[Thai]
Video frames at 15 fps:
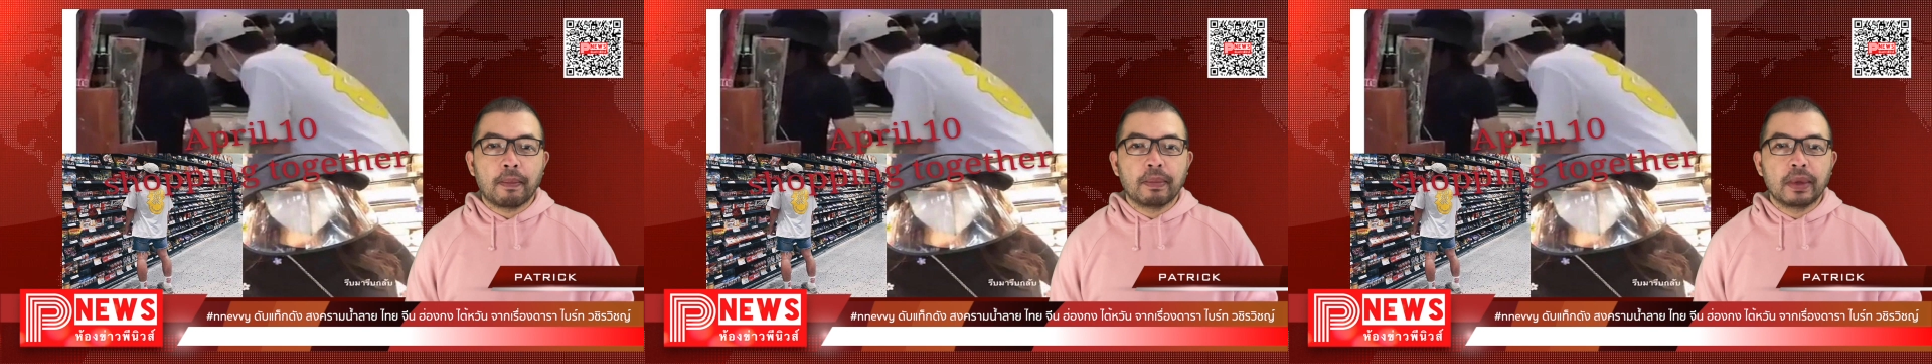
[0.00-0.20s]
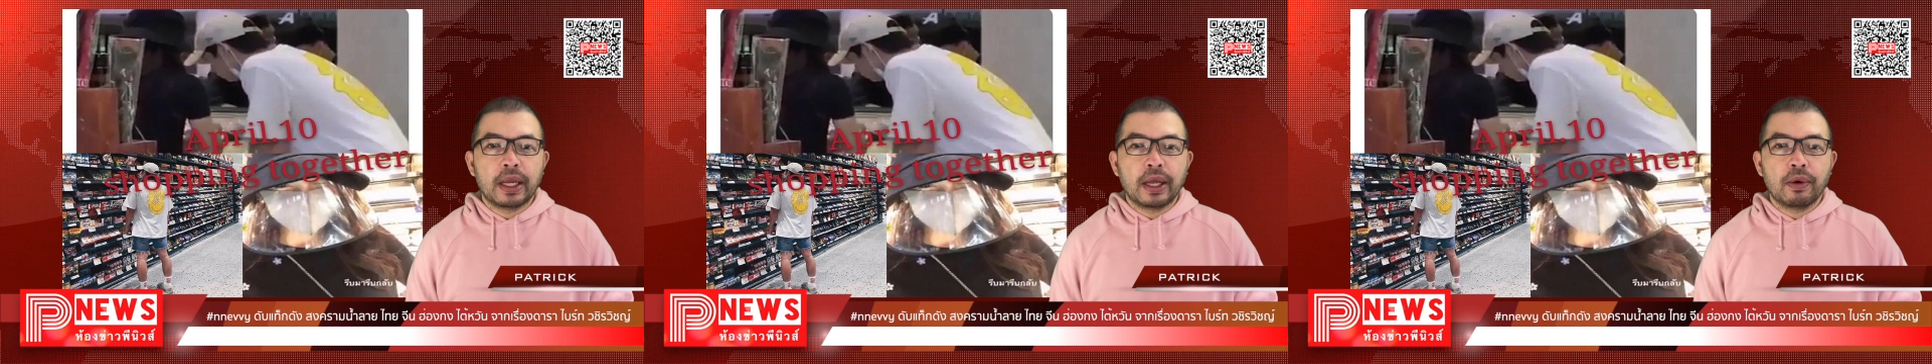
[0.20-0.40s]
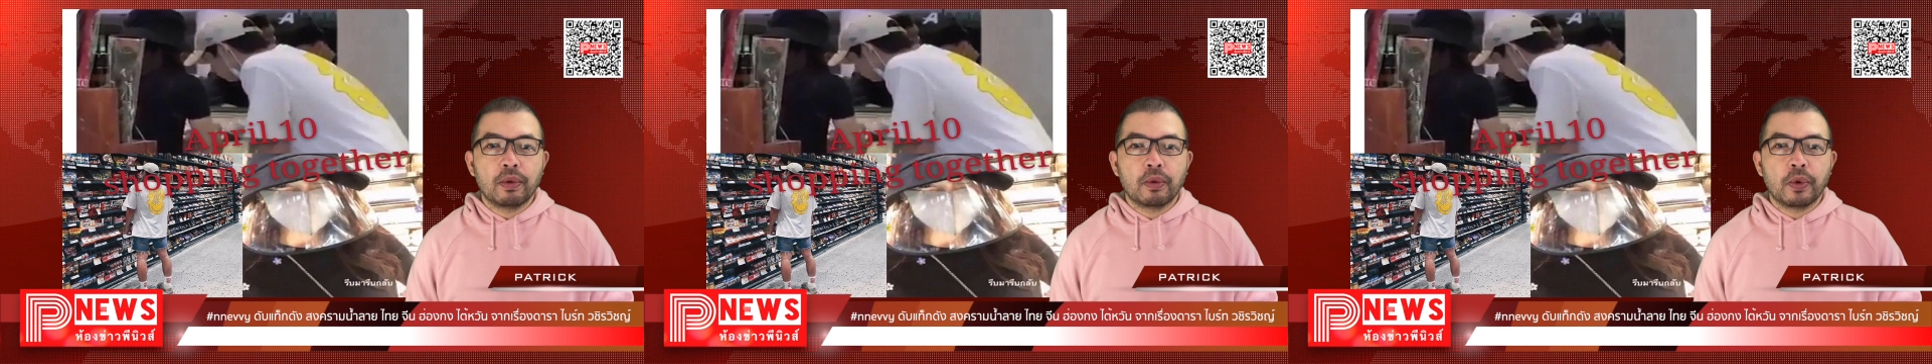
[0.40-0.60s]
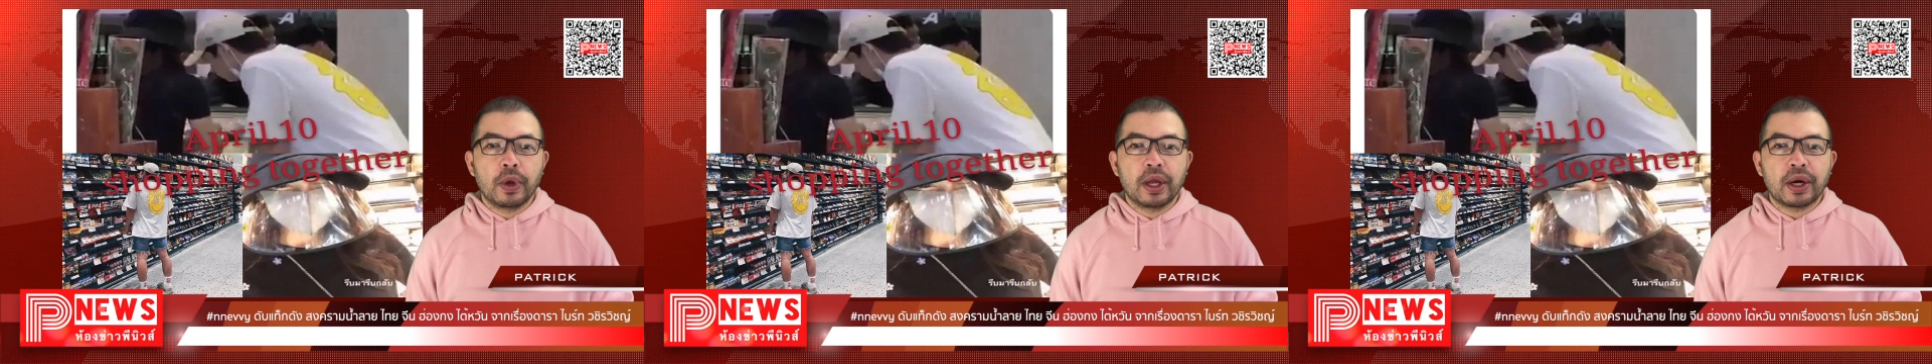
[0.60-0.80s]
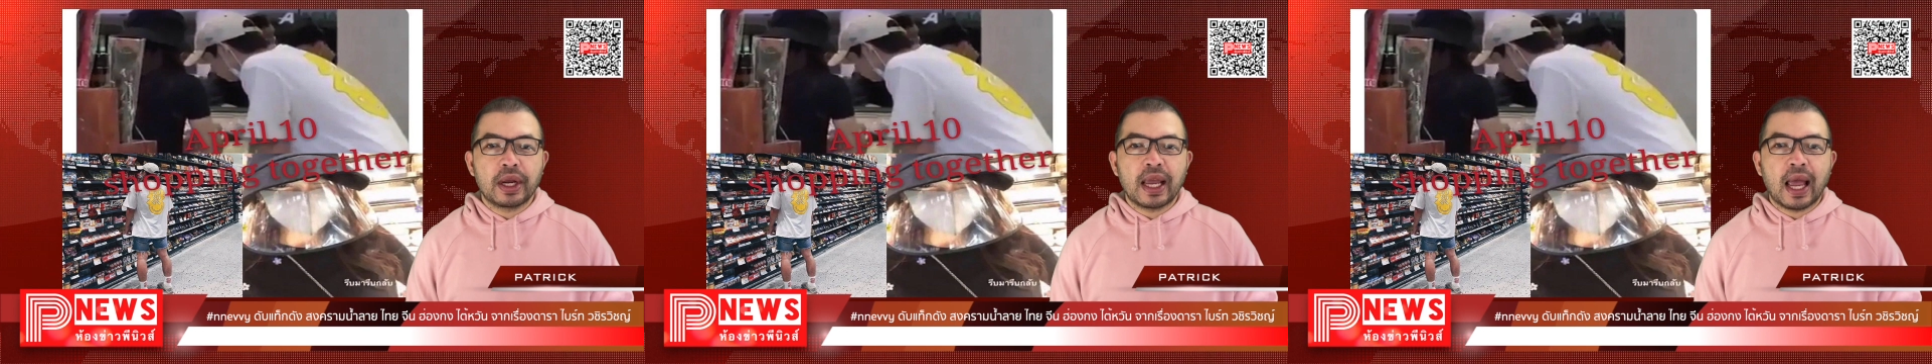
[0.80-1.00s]
บนิว วี
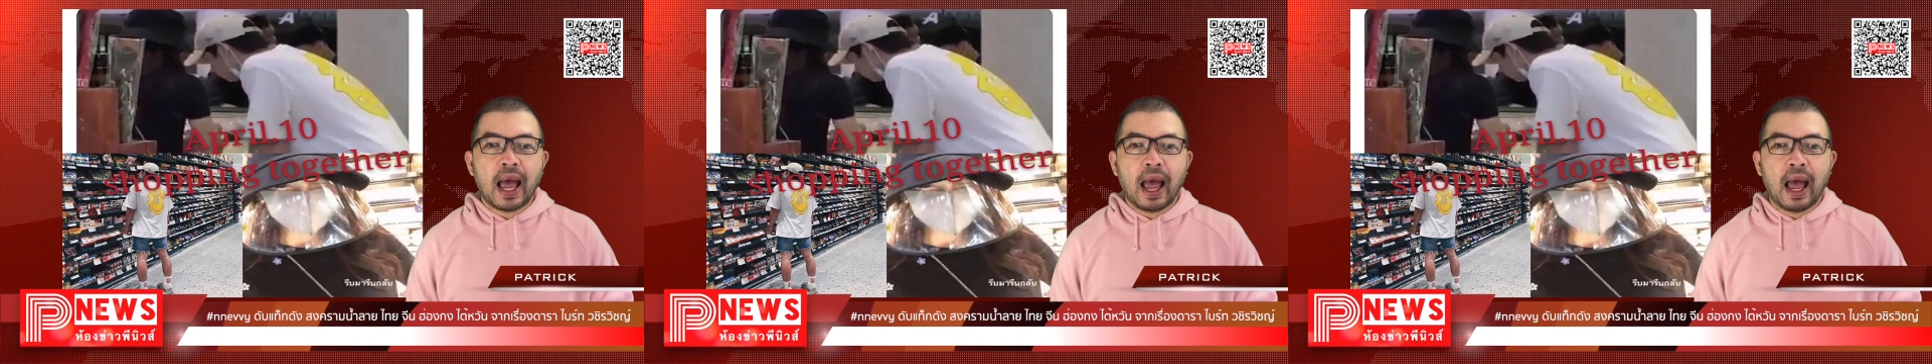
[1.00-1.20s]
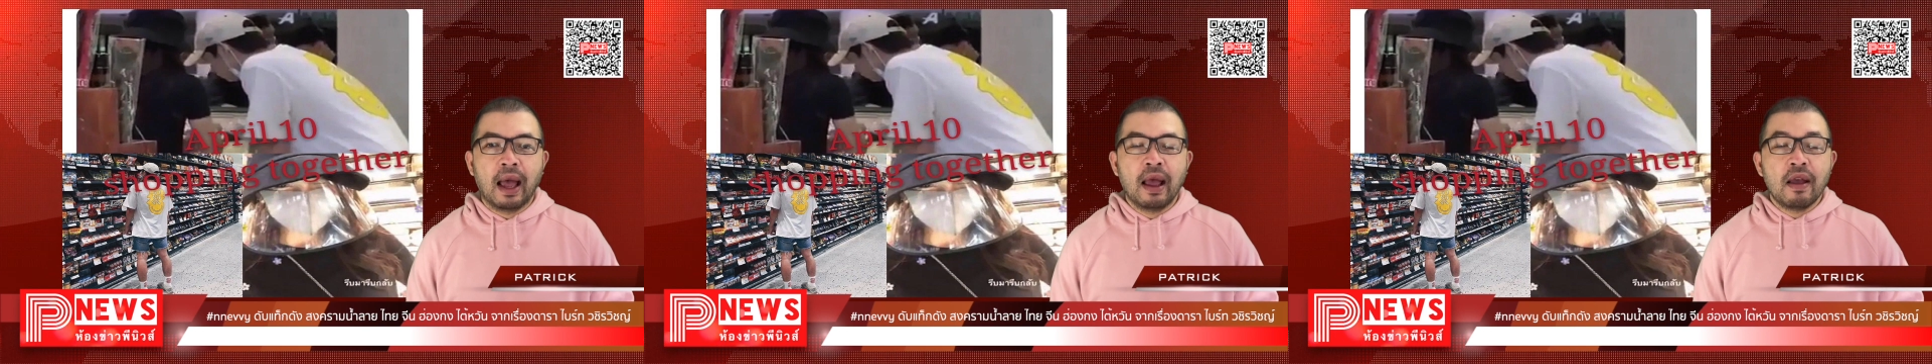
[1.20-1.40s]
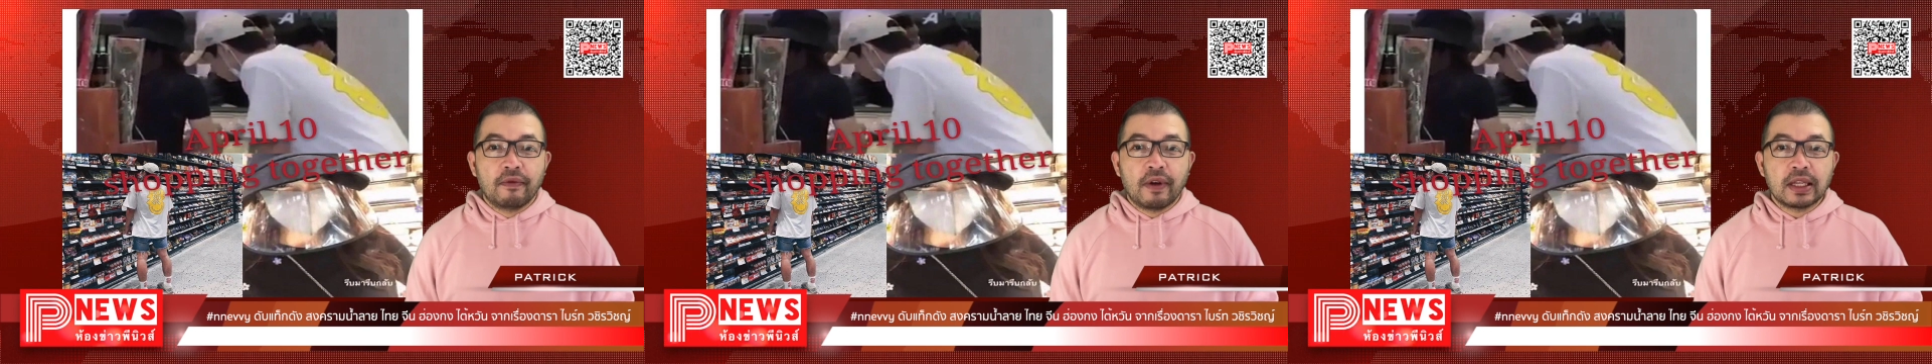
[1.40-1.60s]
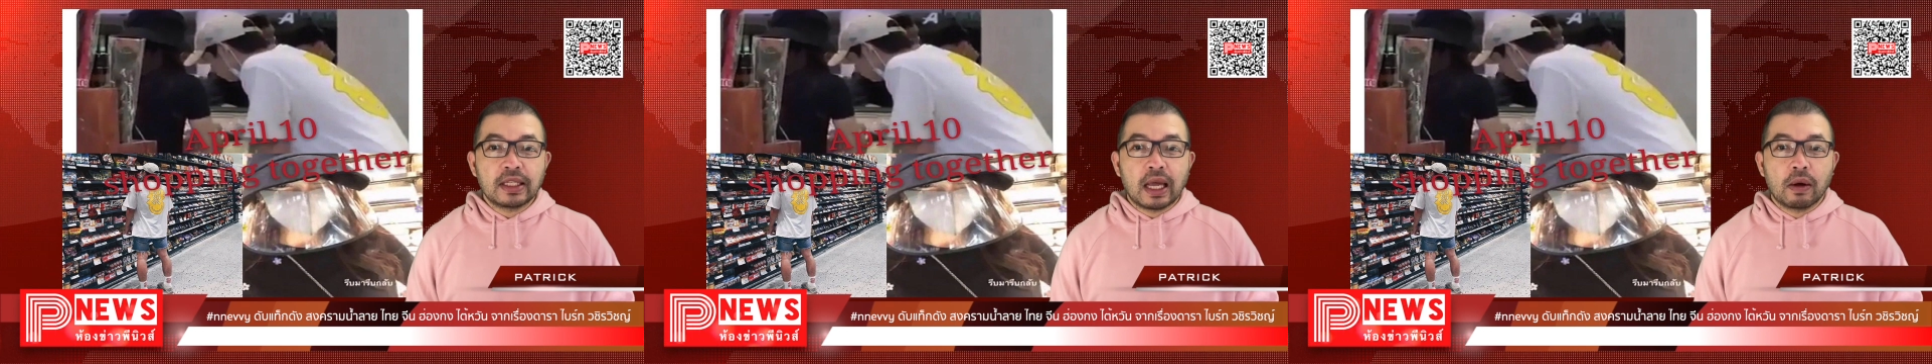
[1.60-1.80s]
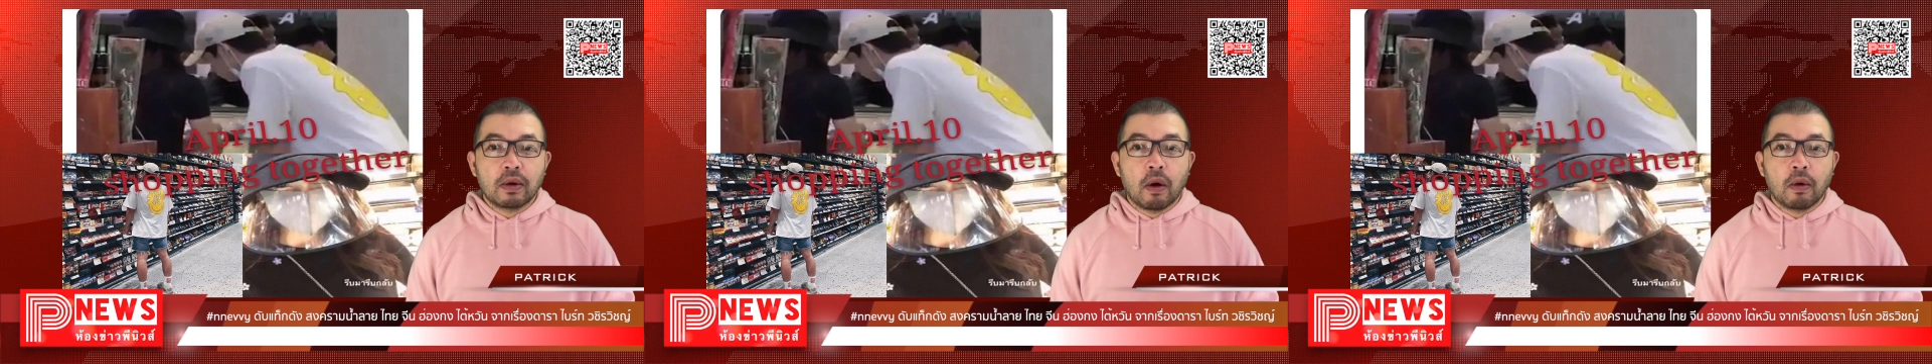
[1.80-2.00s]
รยาแฟนสา
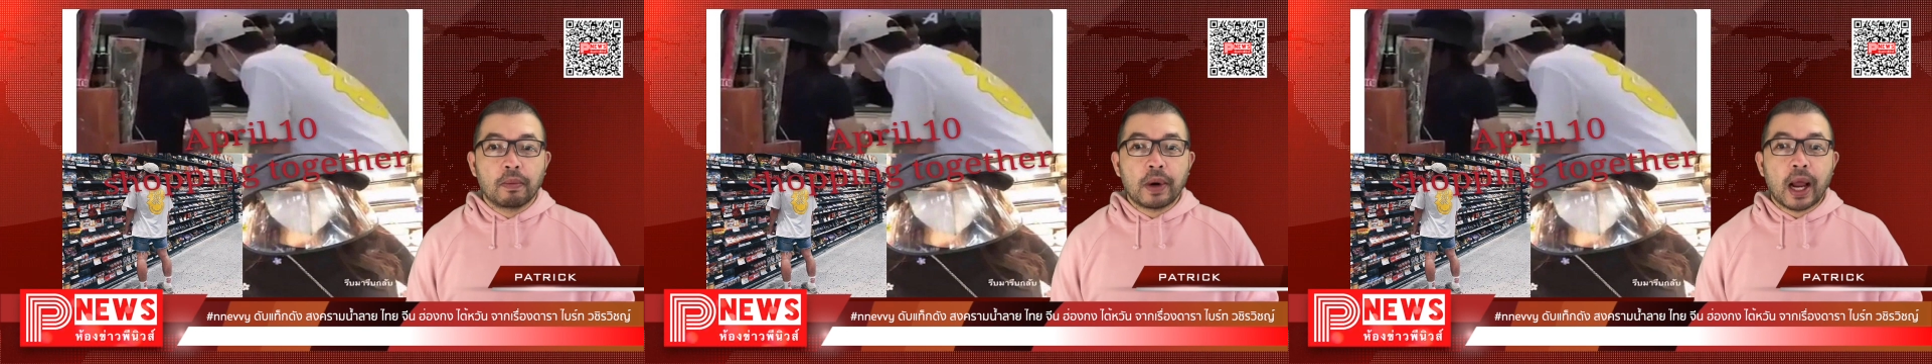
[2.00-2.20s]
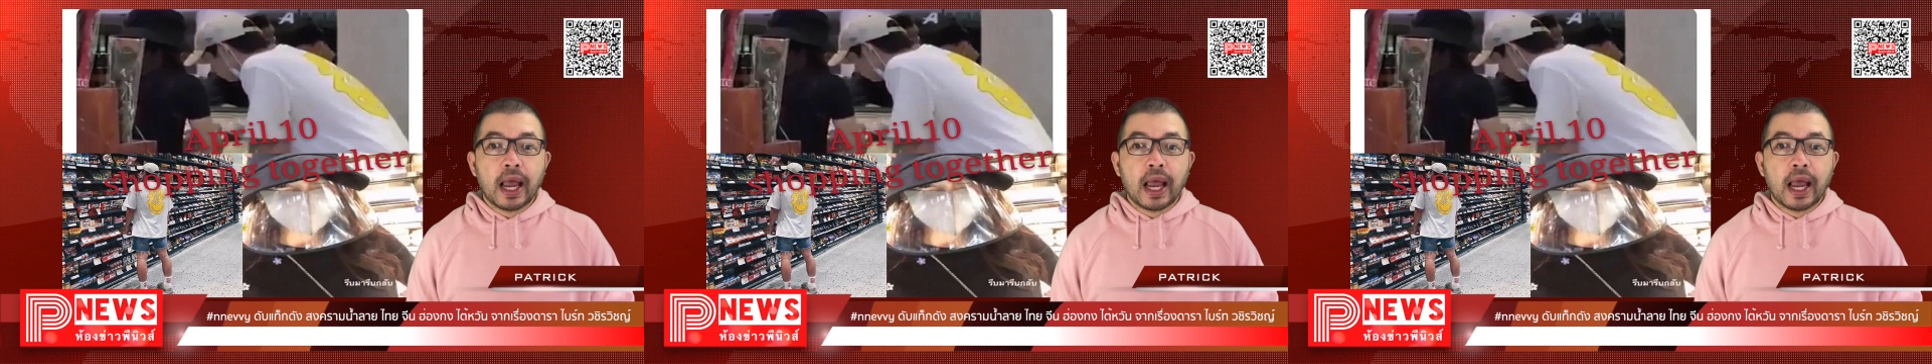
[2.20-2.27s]
วของไบร